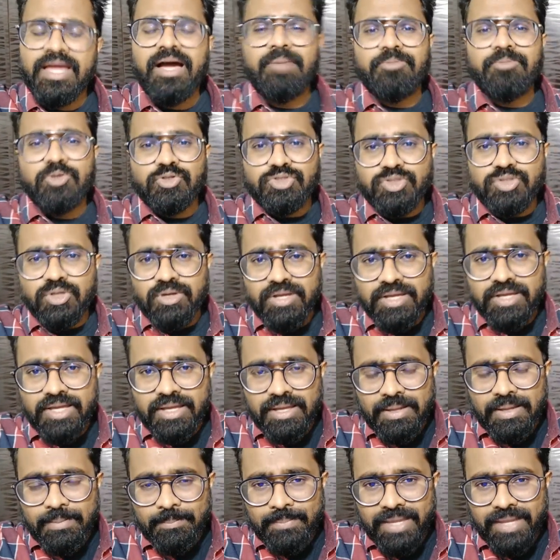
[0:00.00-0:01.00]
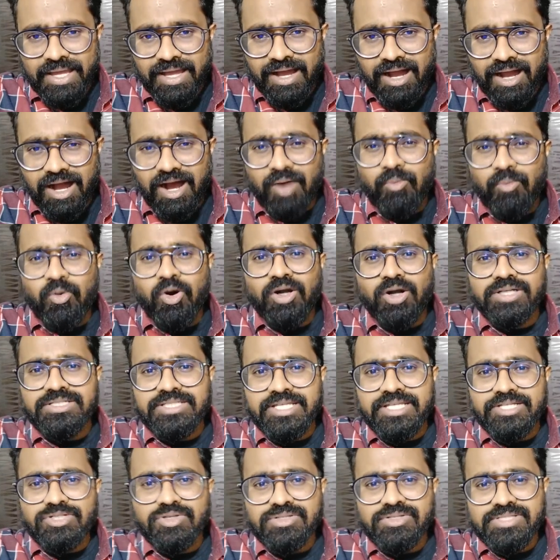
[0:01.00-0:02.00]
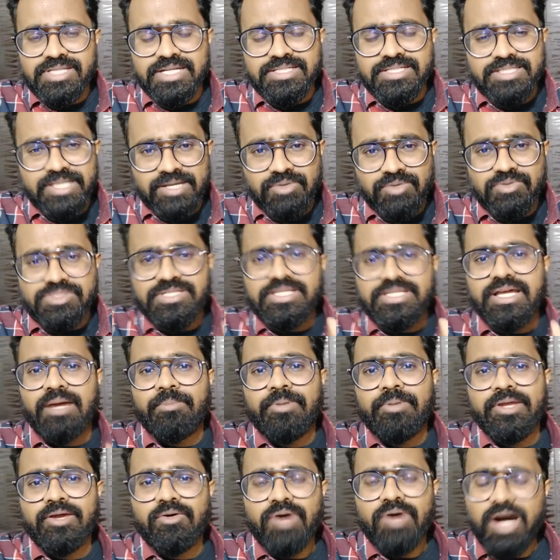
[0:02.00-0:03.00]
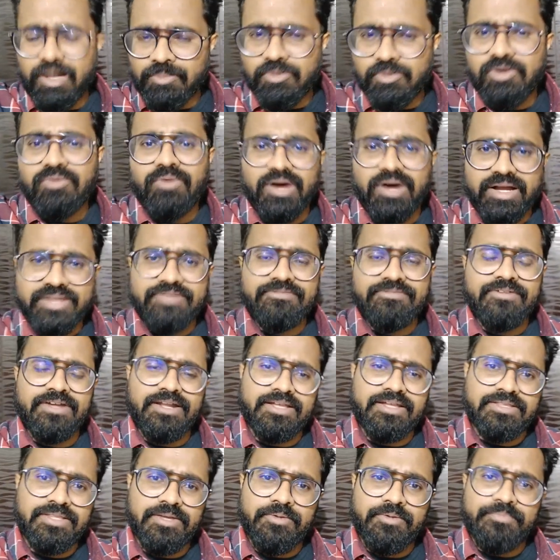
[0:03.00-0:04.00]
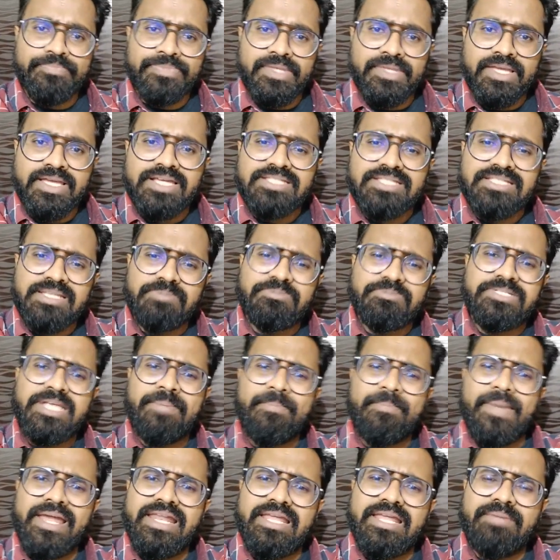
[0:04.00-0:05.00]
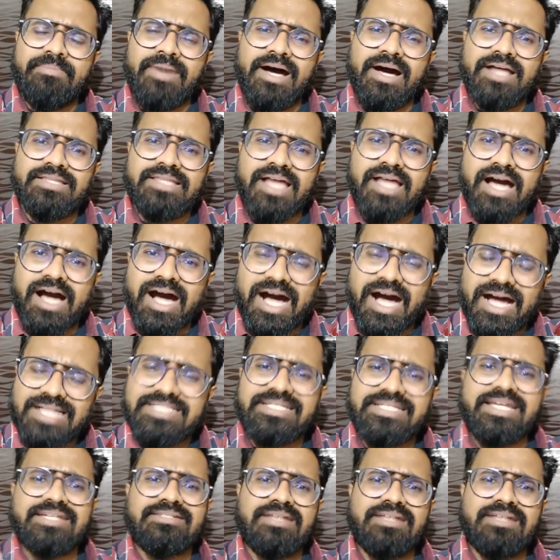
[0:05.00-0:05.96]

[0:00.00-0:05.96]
अब दोस्तों मैं अवार्ड्स की जो सच है उससे आपके आपको वाकिफ़ कराता हूँ सबसे पहली बात आज के